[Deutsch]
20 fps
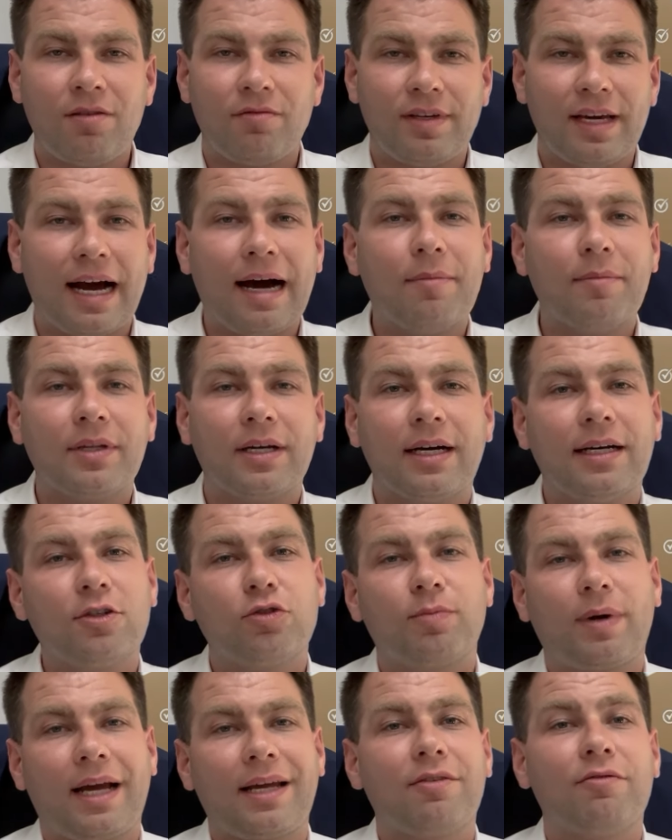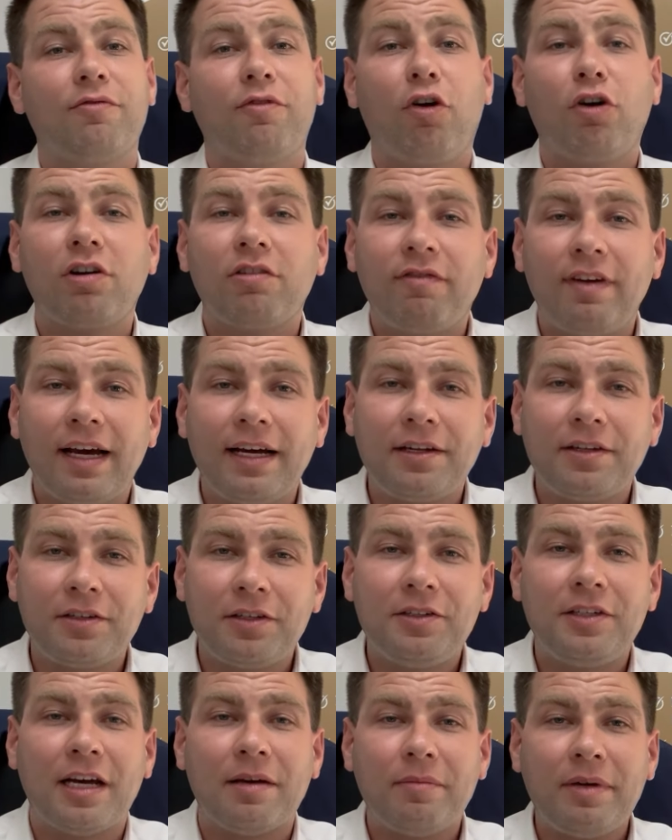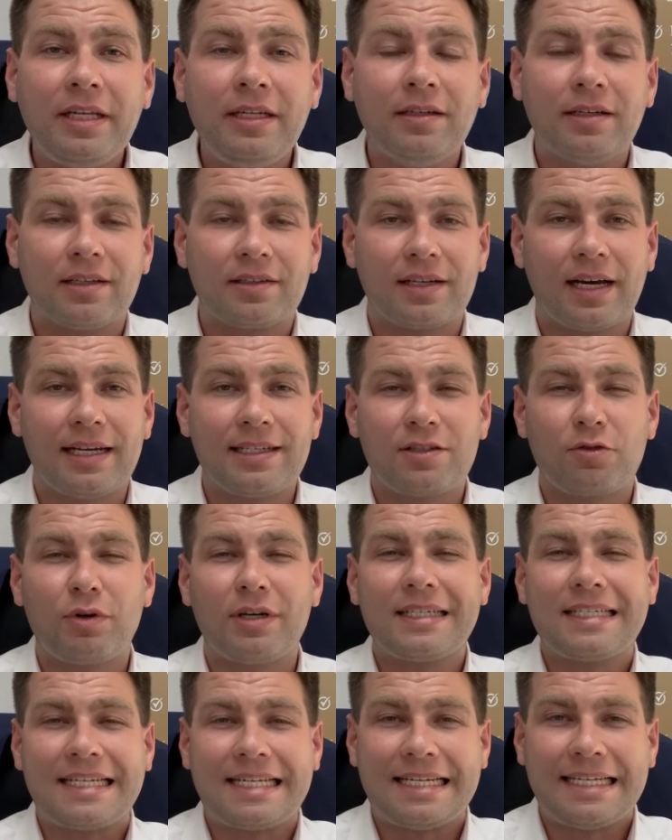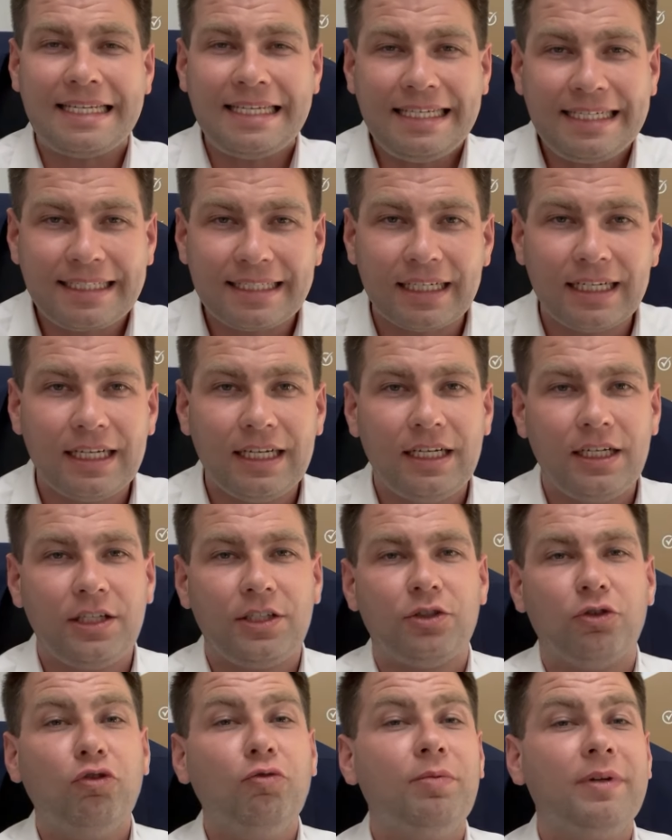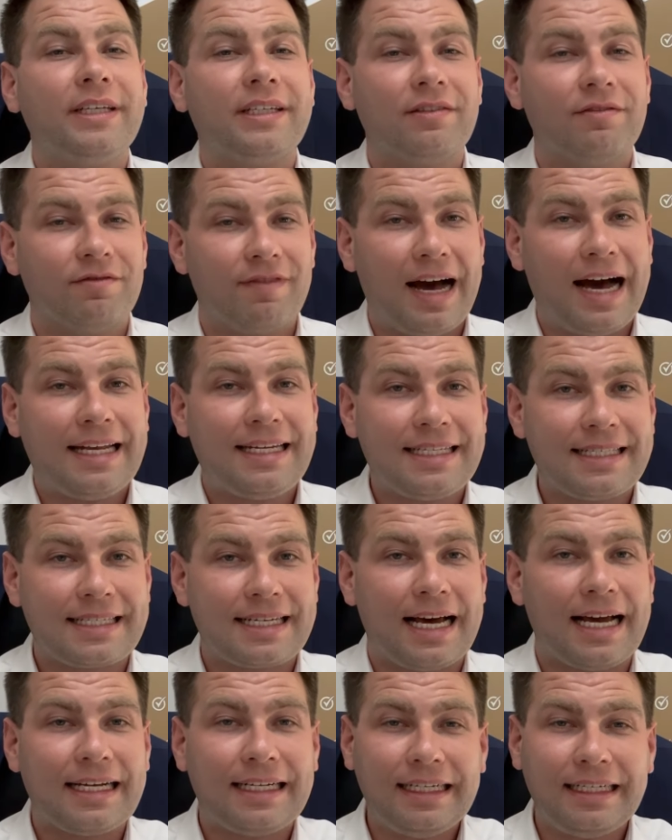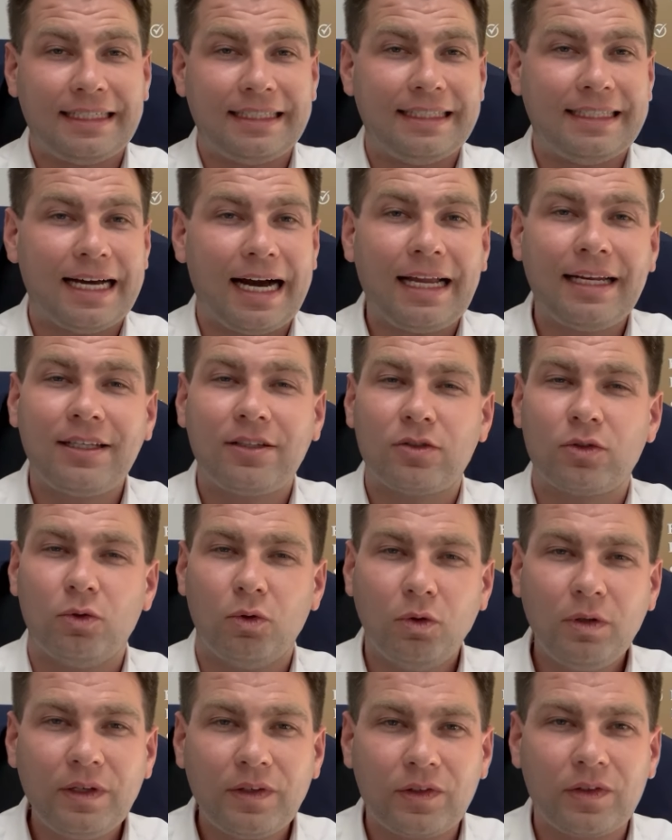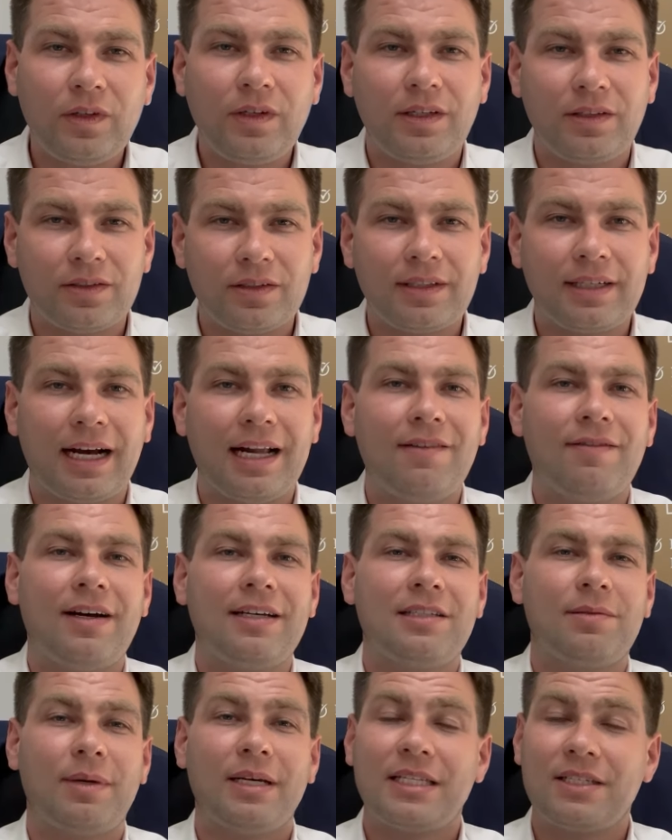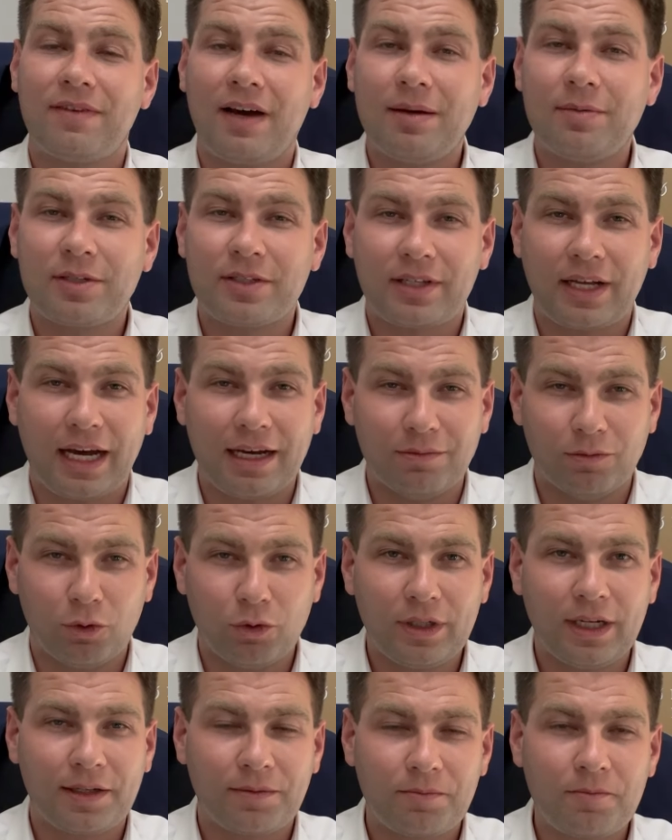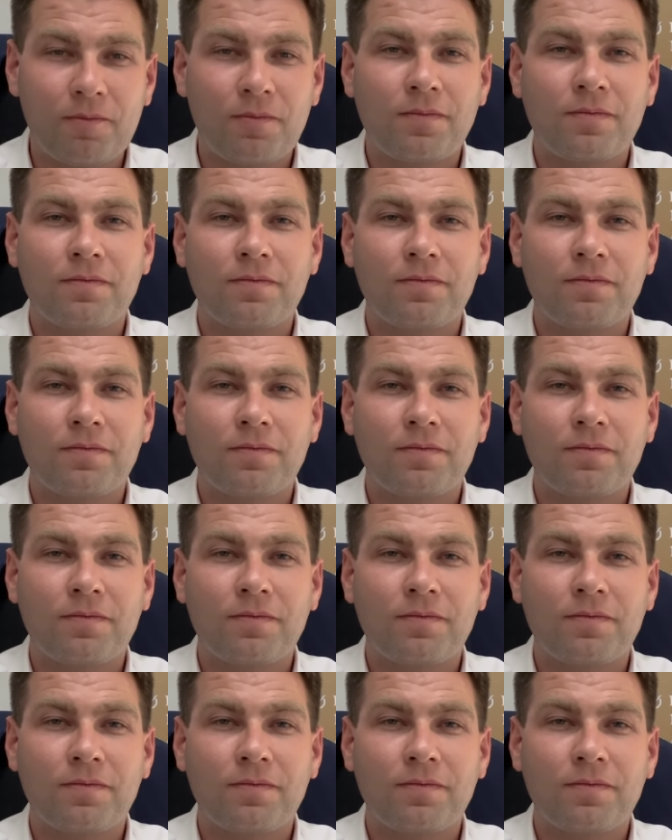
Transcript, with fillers: Wir haben da entsprechend vorgefertigte Termine. Das heißt, du hast nicht die üblichen Wartezeiten, die gar nicht so ohne sind. Die sind teilweise bei zwei bis drei Monaten,